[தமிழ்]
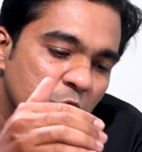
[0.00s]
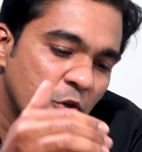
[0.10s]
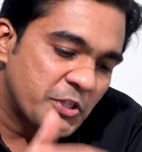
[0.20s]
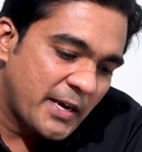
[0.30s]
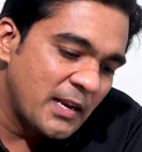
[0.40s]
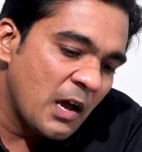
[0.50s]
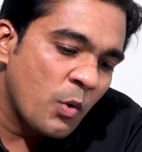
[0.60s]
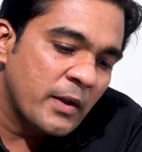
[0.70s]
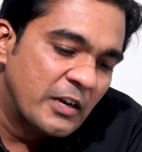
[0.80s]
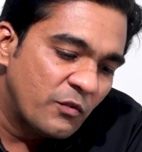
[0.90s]
ஸோ
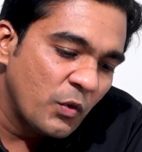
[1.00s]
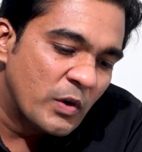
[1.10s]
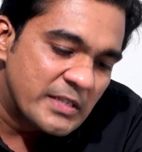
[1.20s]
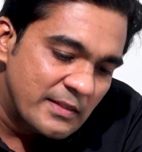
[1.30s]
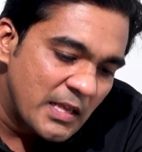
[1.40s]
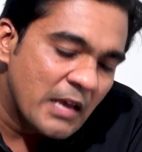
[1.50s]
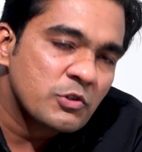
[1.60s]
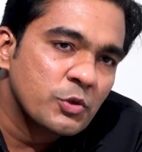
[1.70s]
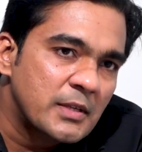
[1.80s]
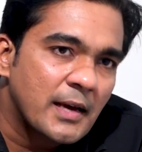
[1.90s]
சைனாவோட இன்ஃப்ளூயன்ஸ் இந்தியாவை
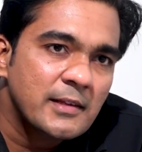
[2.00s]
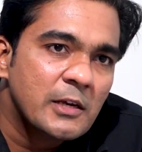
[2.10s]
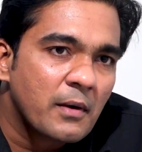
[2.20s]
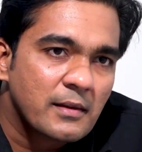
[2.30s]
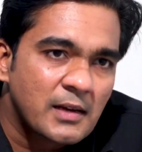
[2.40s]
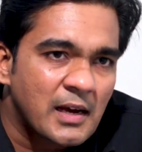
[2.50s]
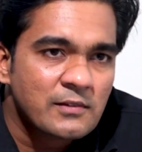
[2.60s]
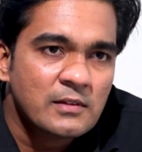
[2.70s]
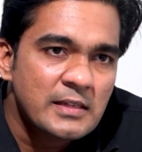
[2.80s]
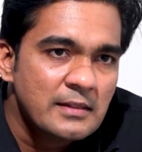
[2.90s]
சுற்றி அதிகமாகுதுன்னா அது
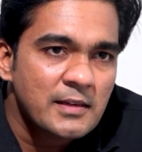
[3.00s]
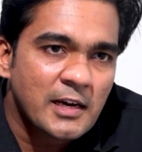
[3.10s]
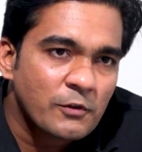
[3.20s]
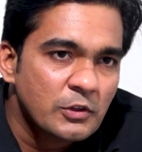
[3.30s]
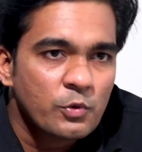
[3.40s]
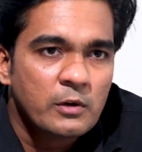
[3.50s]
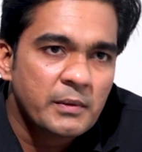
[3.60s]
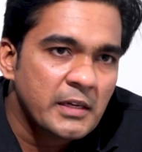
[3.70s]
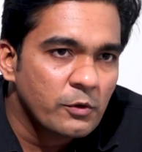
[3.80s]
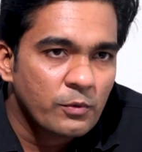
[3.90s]
வந்து இந்தியாவுக்கு வந்து ஒரு
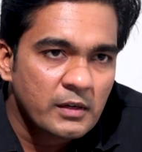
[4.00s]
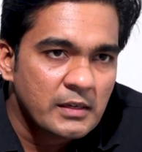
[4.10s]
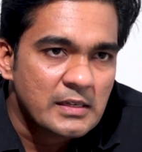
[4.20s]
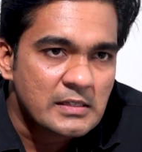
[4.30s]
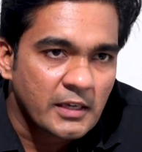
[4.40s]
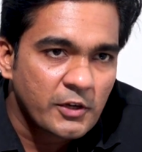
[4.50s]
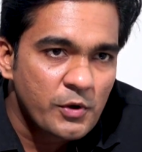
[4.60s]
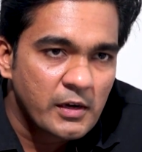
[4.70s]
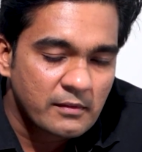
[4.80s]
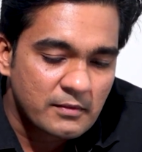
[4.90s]
பெரிய ஒரு
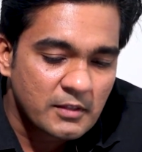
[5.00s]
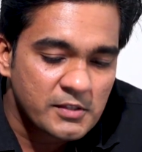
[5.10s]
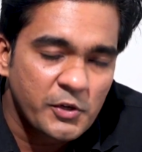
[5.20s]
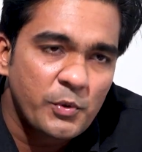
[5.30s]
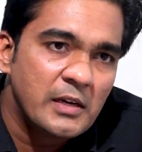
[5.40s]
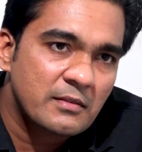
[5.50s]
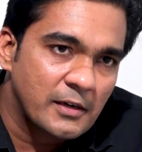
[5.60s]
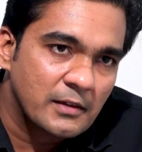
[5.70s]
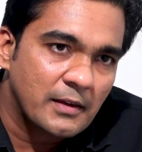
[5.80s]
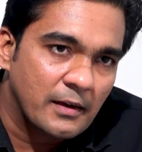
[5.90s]
செக்யூரிட்டி செக்யூரிட்டி
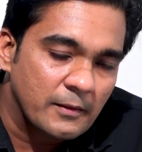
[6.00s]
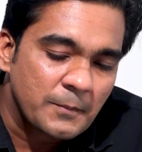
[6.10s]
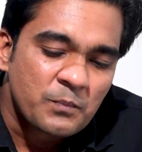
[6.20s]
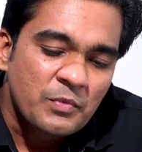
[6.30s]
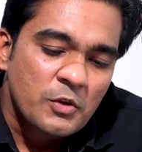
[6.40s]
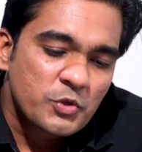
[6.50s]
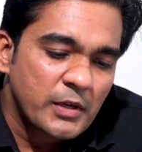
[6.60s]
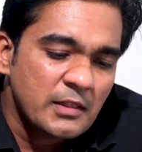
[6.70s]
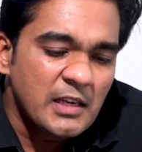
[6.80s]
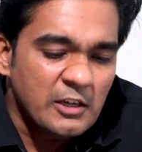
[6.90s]
த்ரெட் தான் அது ஸோ
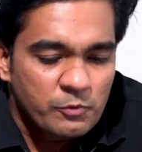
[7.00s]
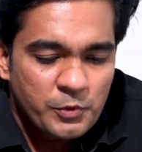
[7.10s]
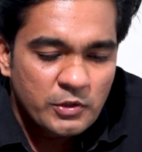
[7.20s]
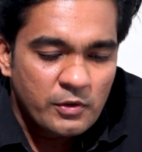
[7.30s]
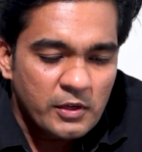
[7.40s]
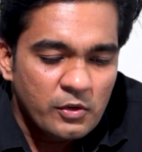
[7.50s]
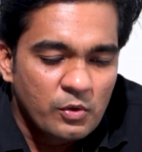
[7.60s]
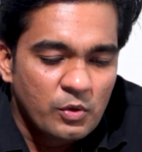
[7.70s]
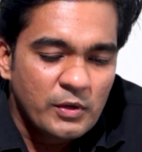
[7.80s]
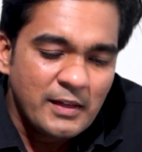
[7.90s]
இந்தியாவை பொறுத்த
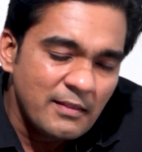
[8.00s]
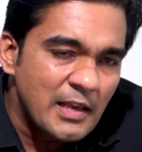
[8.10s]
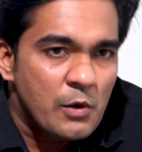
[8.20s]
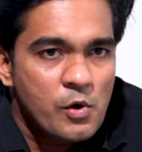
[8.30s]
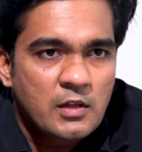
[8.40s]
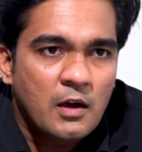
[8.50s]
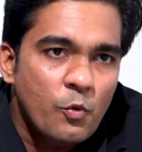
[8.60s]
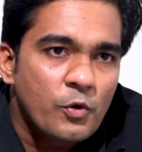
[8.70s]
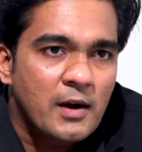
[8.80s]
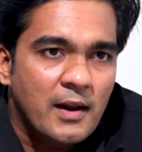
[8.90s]
வரைக்கும் இந்தியாவும் அது
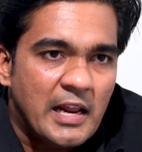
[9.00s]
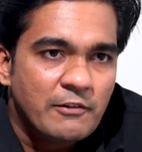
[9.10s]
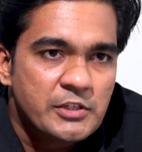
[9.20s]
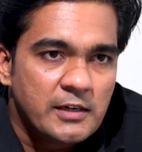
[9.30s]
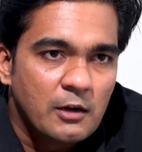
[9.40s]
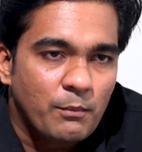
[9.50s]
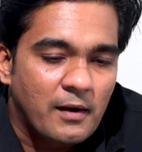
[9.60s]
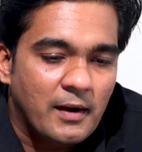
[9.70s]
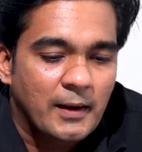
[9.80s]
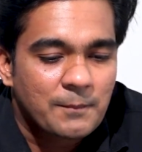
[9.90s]
கவுண்டராக நிறைய விஷயங்கள்
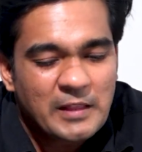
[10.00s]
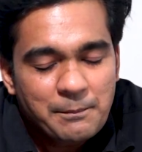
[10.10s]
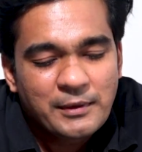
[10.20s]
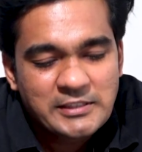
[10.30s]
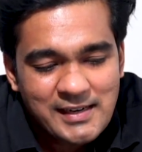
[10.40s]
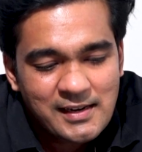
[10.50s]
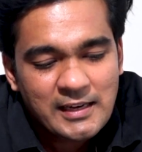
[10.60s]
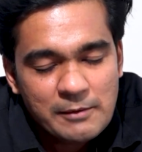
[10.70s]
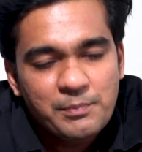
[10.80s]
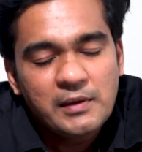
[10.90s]
பண்ணுறாங்க இப்போ
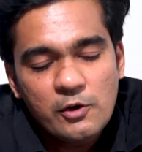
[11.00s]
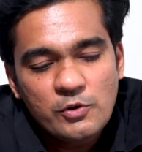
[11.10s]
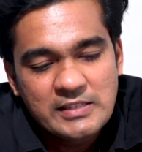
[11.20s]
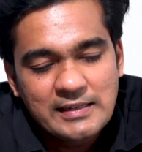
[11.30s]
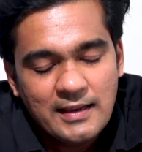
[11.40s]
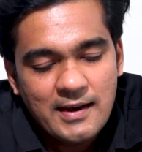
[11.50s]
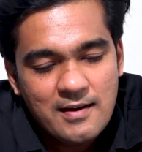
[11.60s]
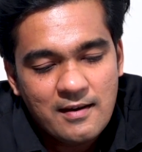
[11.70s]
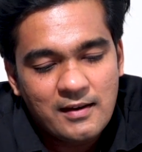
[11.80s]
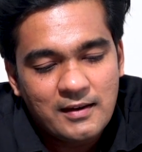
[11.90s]
சைனாக்கு இப்போ இருக்க ஒரு சிக்கல் சிக்கல்
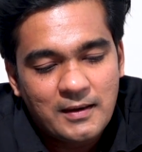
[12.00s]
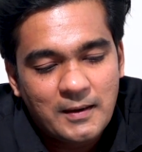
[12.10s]
என்னென்னா